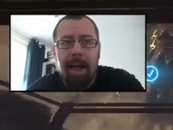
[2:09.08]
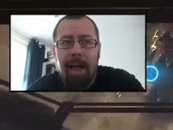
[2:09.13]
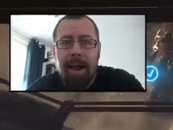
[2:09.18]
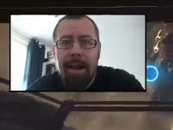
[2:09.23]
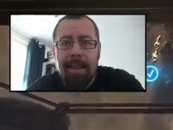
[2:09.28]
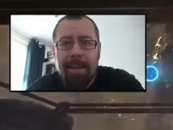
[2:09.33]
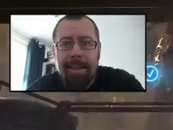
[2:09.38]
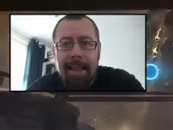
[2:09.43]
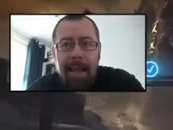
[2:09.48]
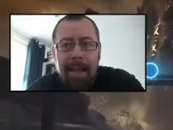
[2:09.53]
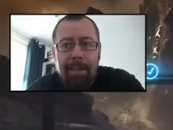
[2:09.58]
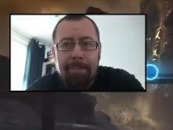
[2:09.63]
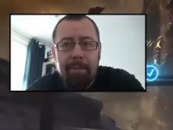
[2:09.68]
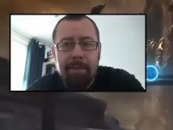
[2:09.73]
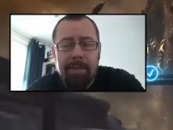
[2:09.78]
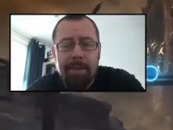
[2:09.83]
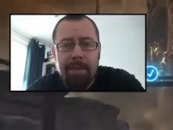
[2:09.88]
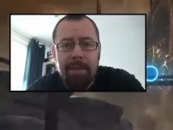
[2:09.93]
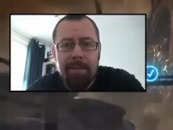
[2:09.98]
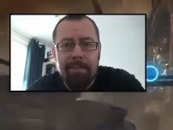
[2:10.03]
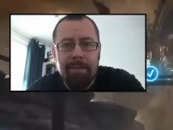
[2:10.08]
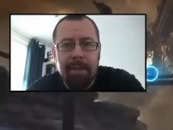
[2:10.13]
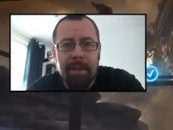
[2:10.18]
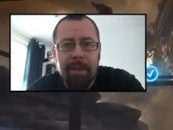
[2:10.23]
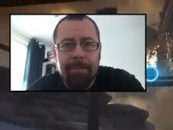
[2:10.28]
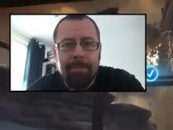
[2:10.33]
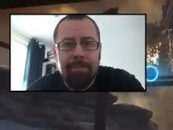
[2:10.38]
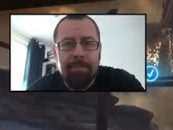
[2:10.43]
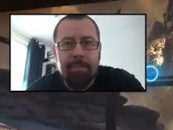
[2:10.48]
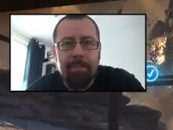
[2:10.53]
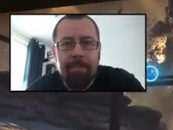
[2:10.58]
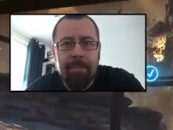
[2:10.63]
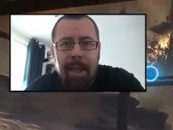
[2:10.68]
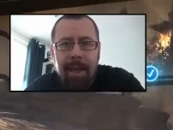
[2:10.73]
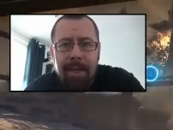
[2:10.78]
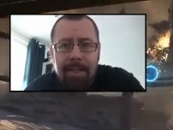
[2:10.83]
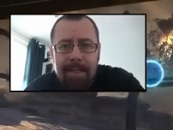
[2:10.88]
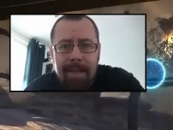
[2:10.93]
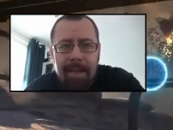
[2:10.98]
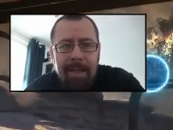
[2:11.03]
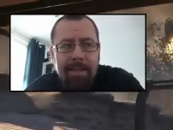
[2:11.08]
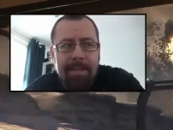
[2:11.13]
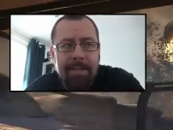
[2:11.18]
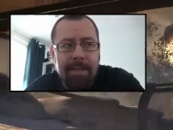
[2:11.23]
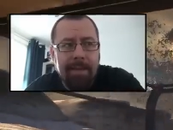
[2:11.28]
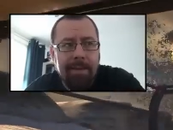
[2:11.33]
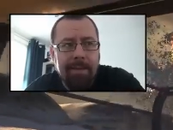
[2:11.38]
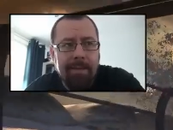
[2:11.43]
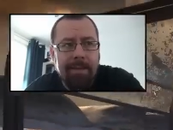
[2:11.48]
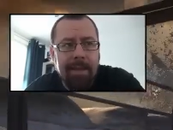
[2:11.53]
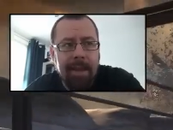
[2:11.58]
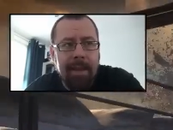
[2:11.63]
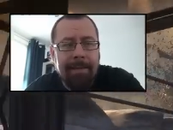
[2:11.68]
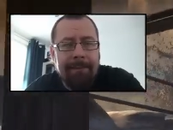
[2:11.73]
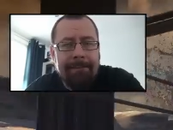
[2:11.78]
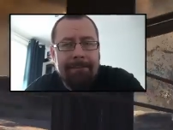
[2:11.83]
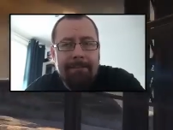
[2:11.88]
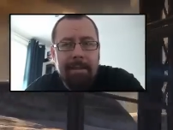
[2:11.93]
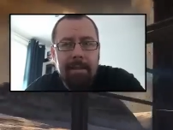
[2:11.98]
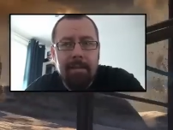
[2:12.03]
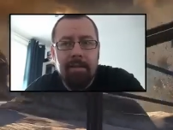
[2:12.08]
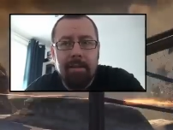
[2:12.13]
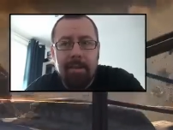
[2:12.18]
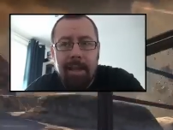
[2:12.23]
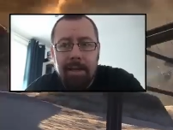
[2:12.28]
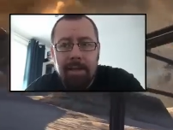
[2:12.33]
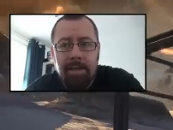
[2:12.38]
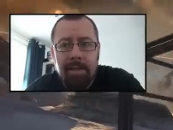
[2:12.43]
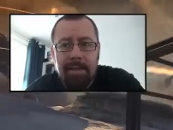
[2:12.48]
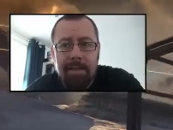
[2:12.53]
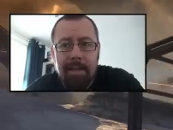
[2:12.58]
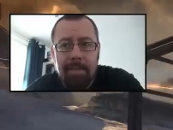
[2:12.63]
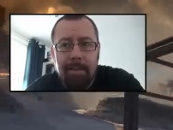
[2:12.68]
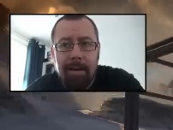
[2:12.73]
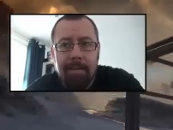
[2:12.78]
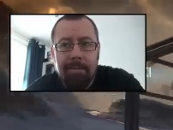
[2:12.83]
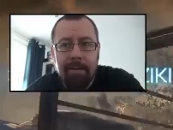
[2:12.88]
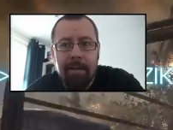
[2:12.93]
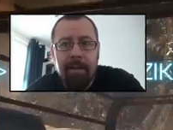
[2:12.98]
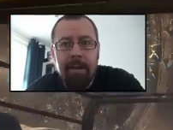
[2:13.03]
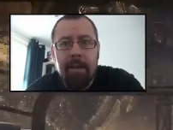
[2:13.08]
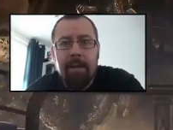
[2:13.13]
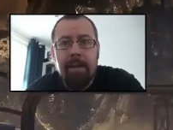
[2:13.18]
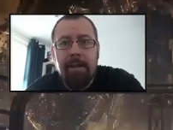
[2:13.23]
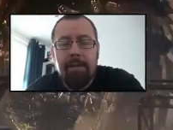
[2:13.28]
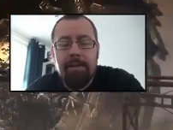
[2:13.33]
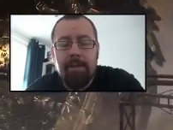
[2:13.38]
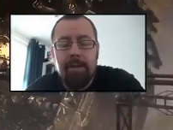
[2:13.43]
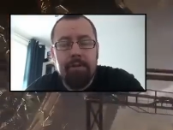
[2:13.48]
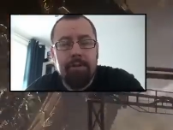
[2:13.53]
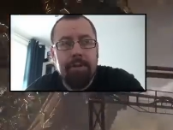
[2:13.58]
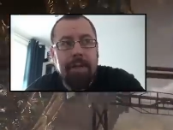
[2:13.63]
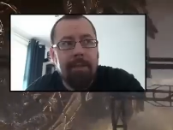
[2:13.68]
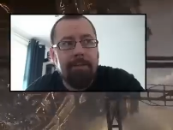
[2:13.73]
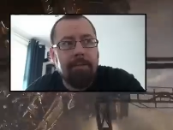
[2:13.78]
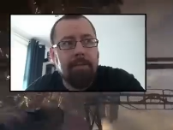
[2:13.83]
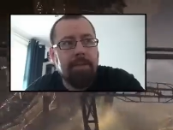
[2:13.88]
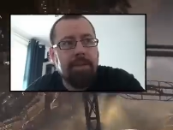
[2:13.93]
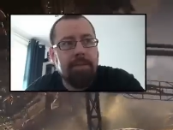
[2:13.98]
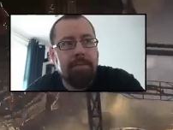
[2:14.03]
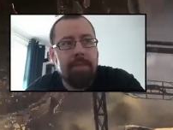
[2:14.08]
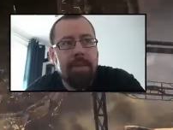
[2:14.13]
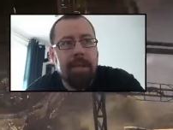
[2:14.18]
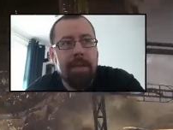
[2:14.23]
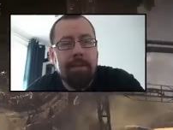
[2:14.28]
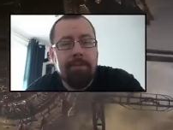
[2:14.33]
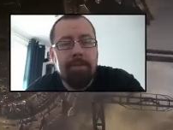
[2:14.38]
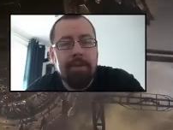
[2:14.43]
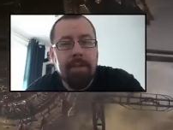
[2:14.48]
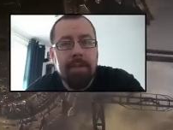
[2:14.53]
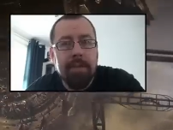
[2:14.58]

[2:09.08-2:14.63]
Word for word: ale tak pozytywna, tak zachęcająca do dalszej zabawy, że już dawno z czymś takim się